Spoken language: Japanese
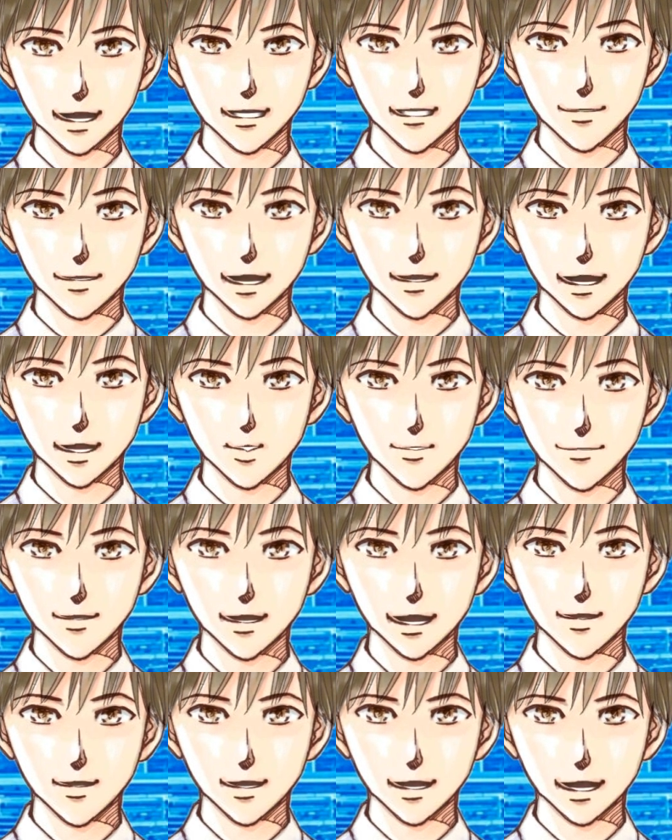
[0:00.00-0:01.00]
首都圏
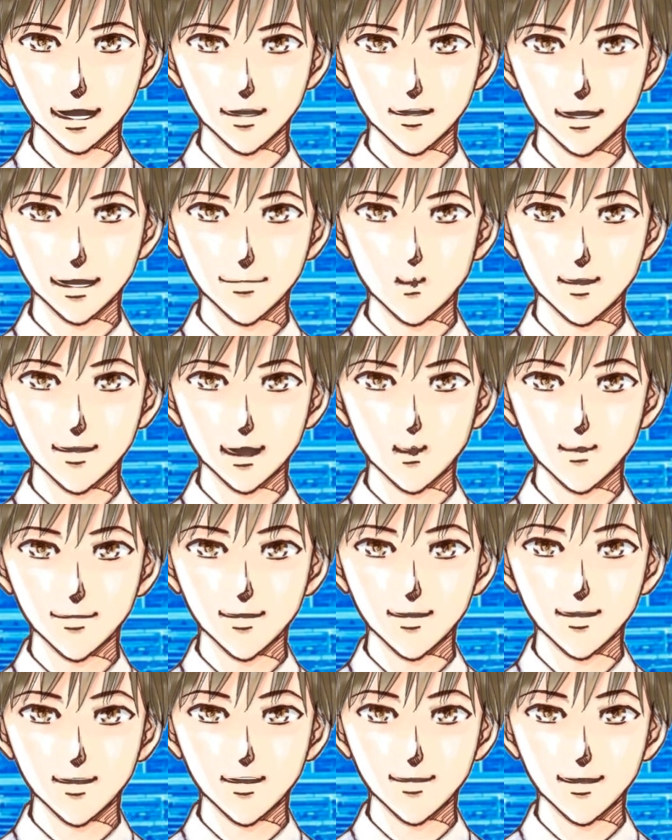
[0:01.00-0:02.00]
トンネルの梶ヶ谷
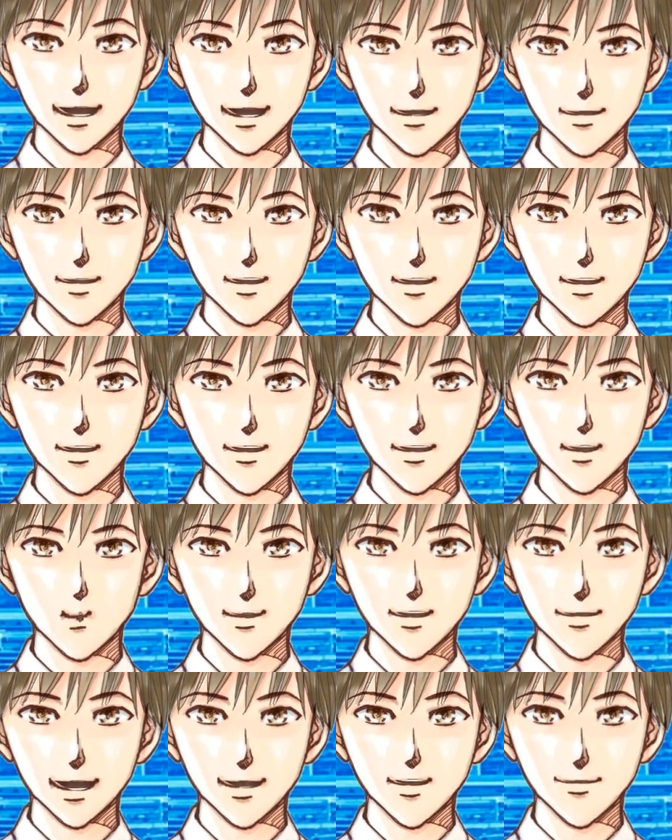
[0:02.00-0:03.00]
工区で本
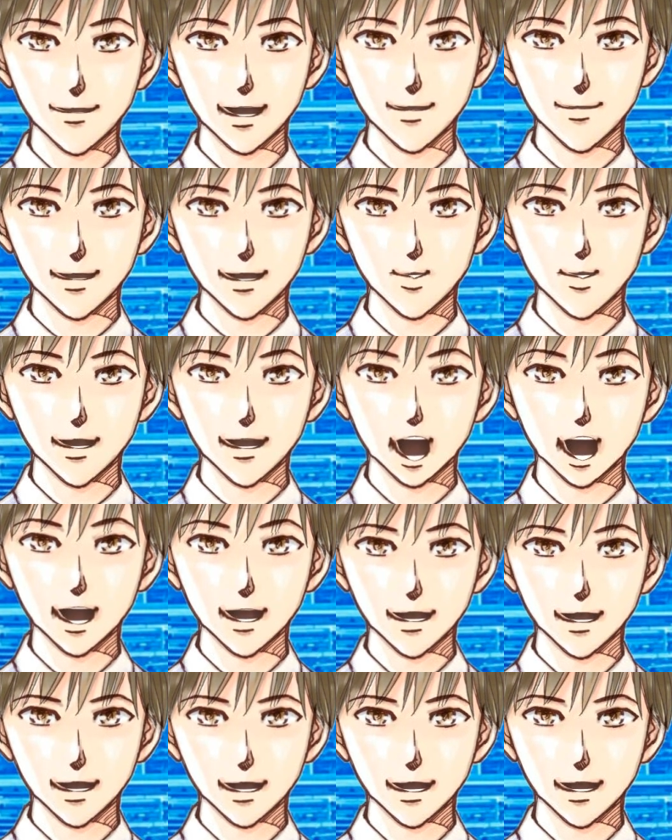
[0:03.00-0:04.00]
格的な屈伸
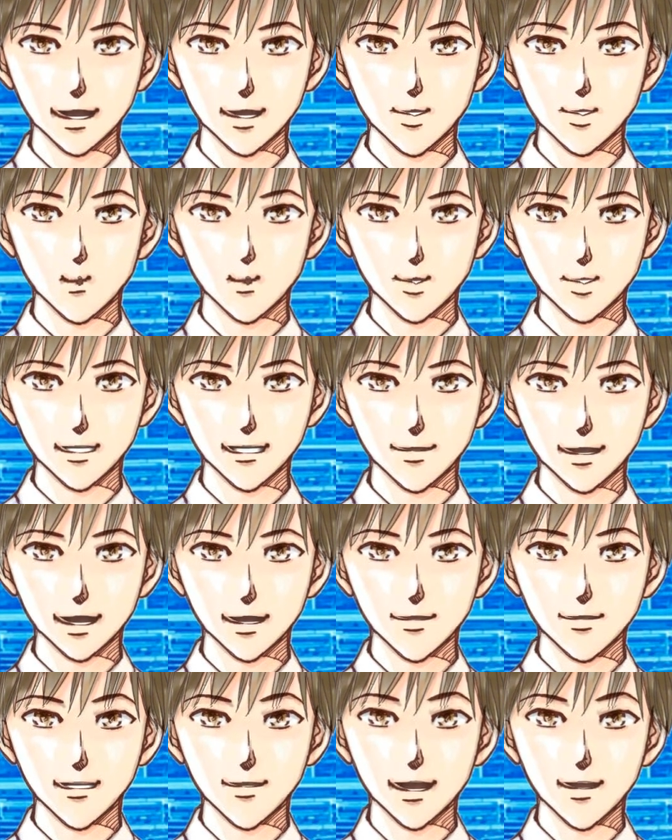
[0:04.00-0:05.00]
を27
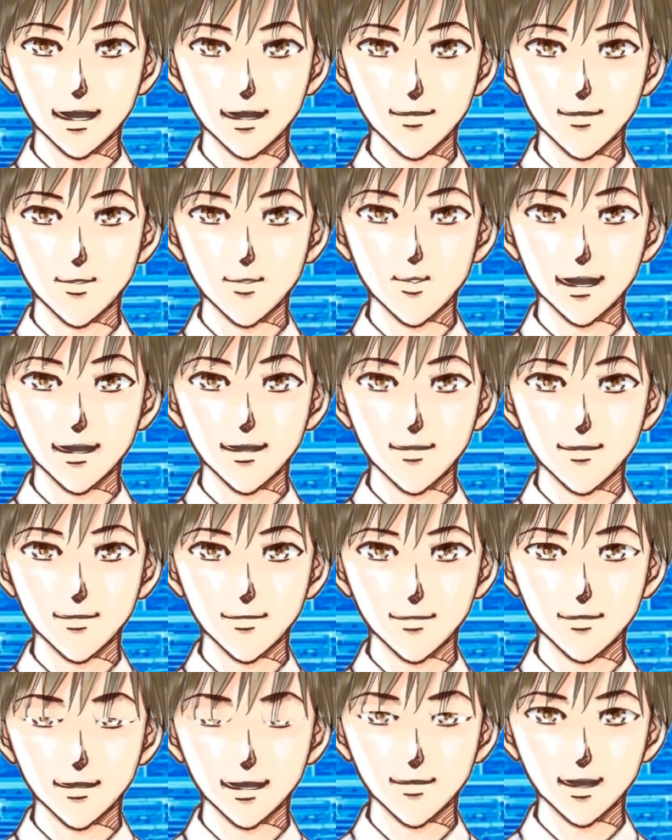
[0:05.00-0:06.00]
日から始め
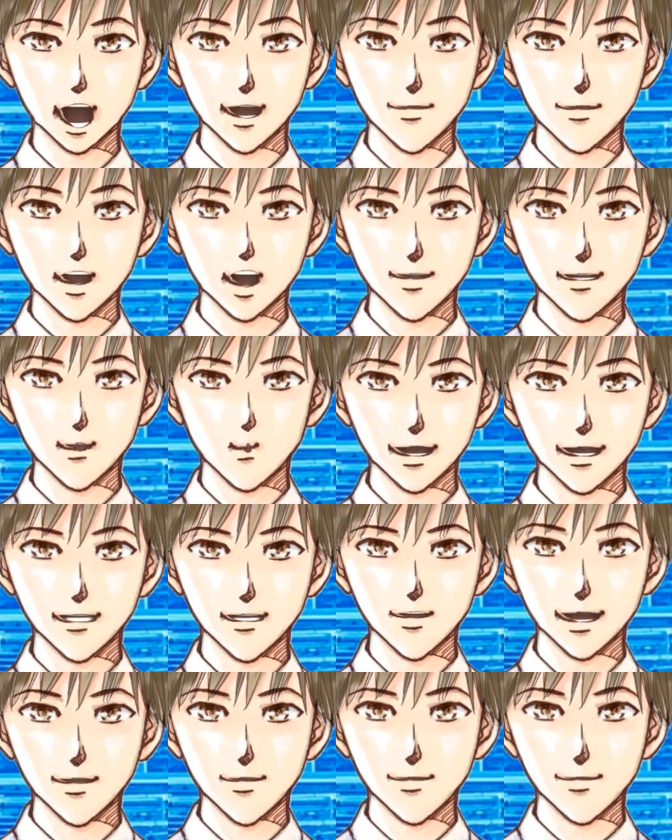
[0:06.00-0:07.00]
ると発表しま
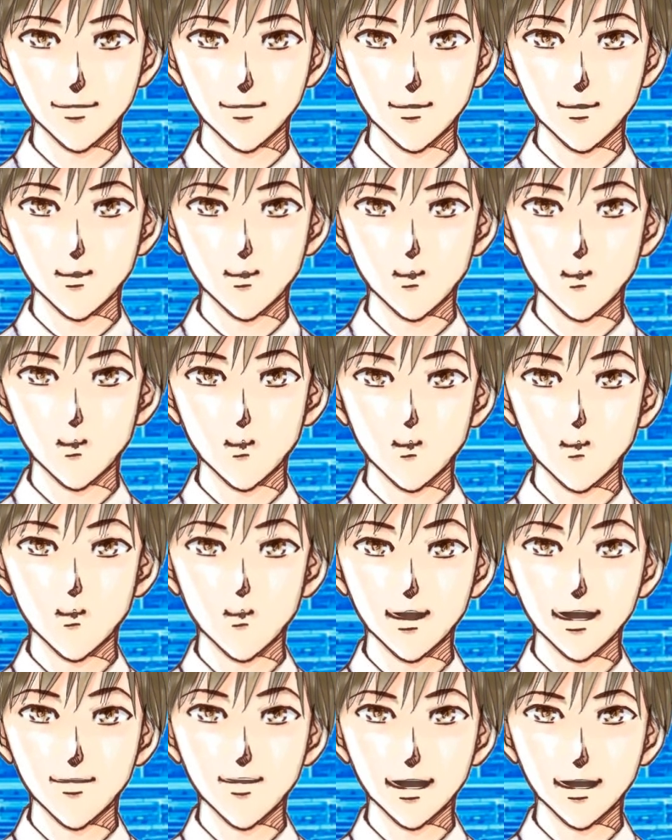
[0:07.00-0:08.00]
した。
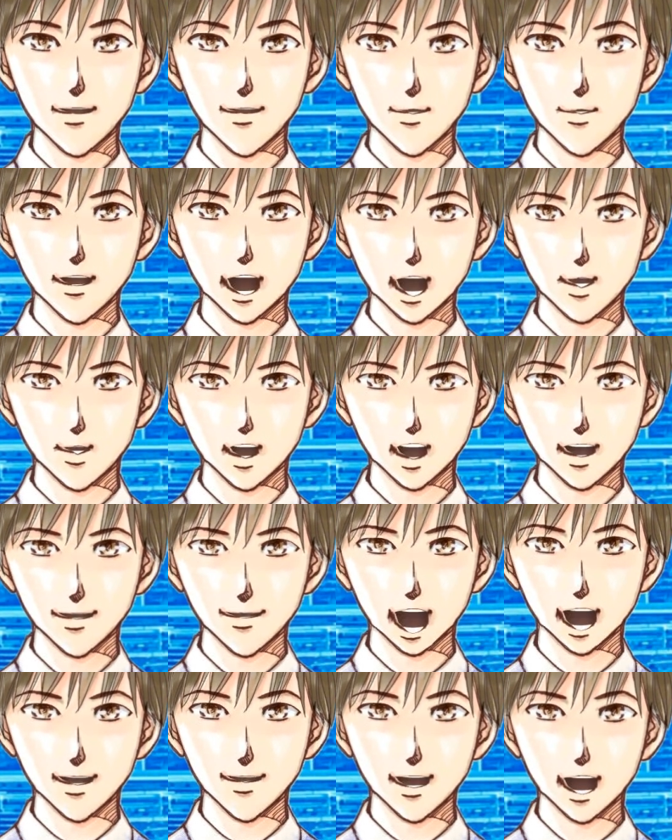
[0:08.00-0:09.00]
今回の工事の
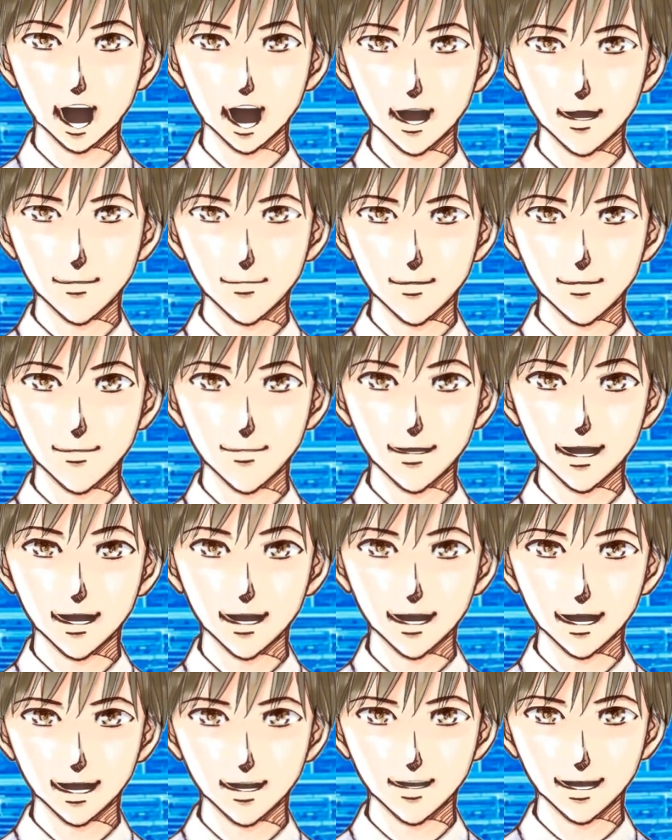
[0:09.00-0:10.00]
範囲は、宮
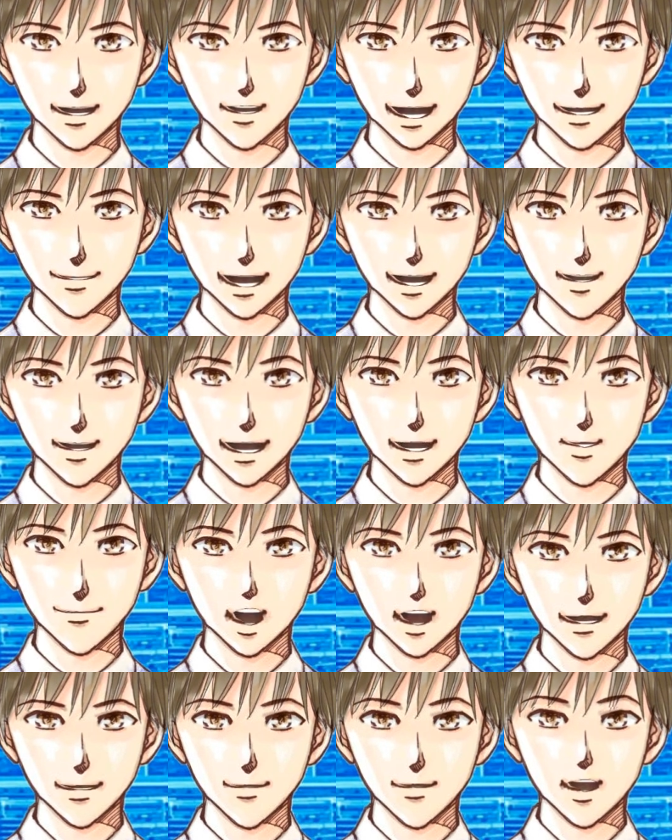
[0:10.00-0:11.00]
前区梶ヶ谷
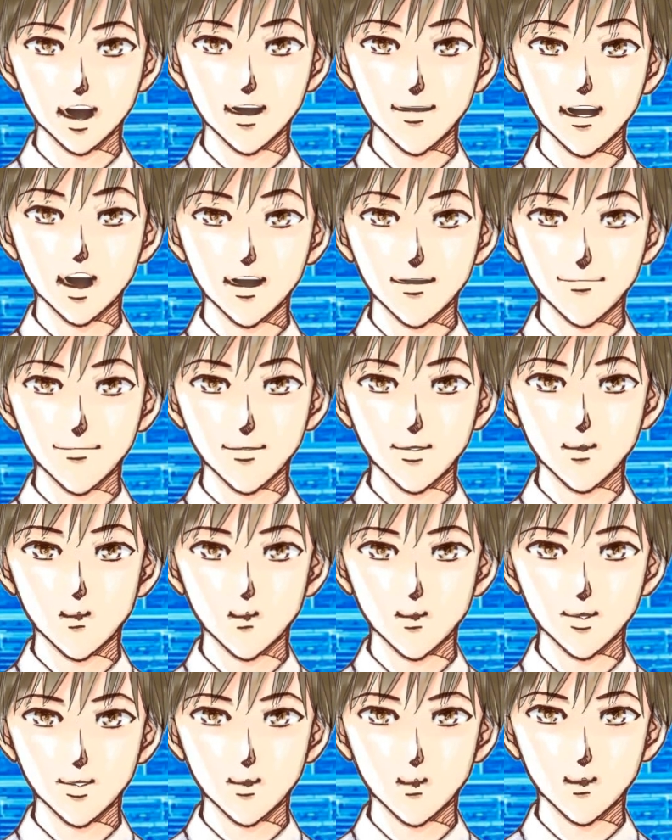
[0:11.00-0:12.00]
と麻生区
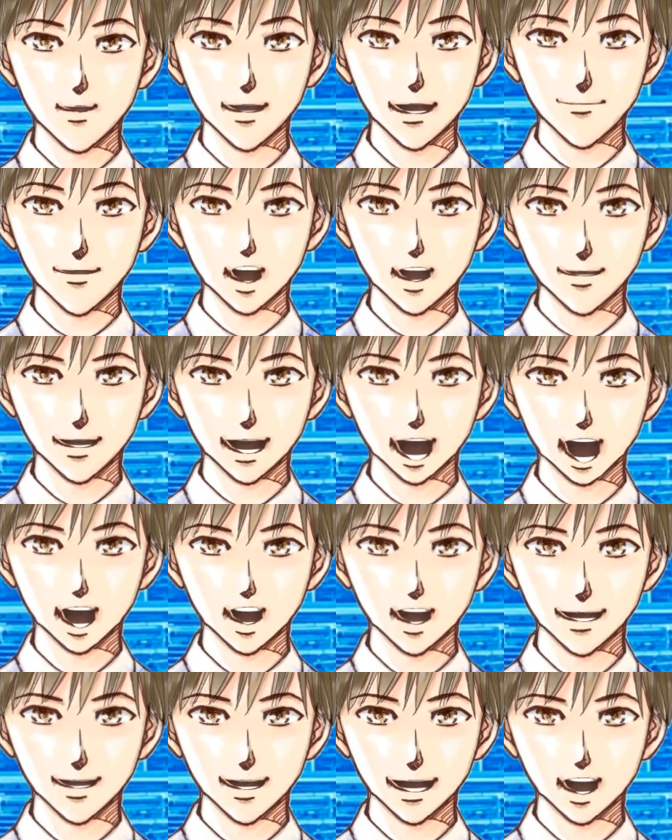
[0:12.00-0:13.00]
東百合ヶ丘の
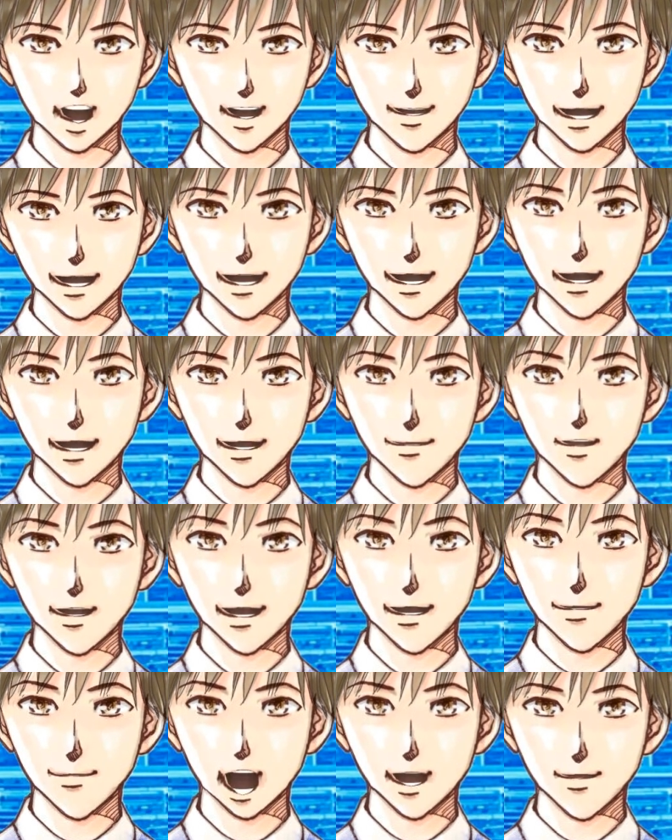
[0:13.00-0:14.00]
間の約
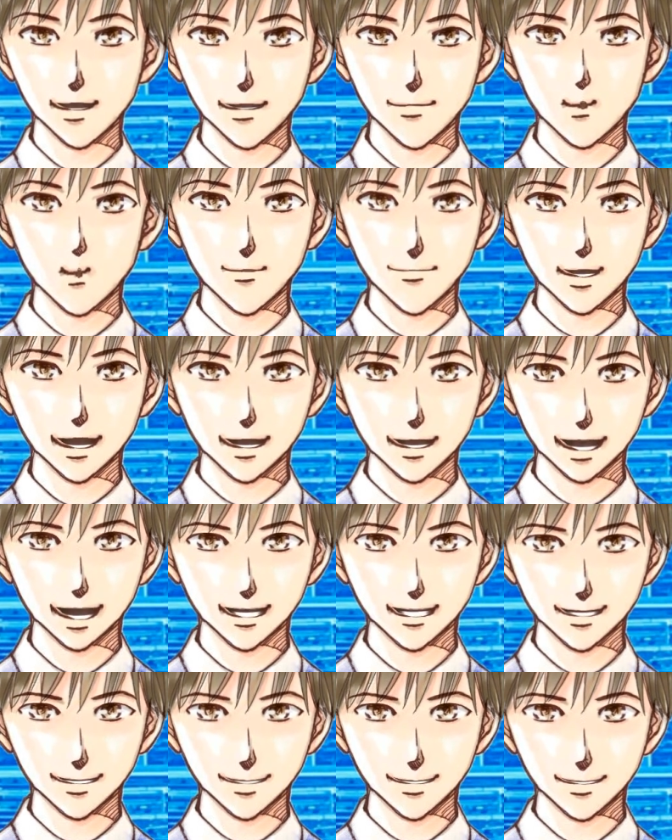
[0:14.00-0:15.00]
7.5キロで
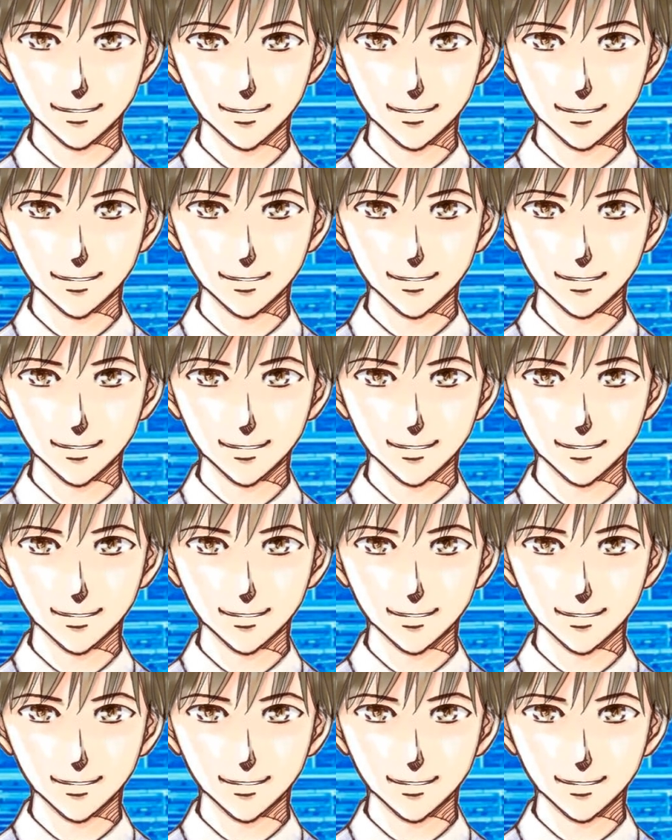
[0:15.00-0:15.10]
す。